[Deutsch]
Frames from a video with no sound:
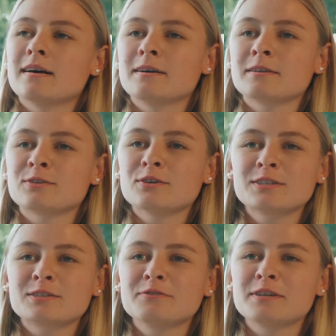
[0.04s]
An
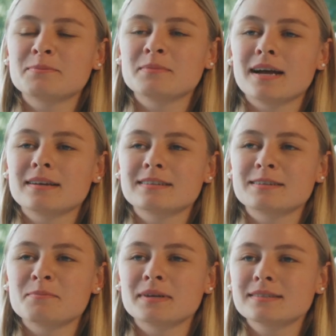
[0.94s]
Göttingen gefällt mir
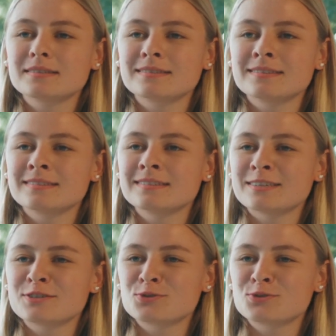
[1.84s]
eigentlich am besten das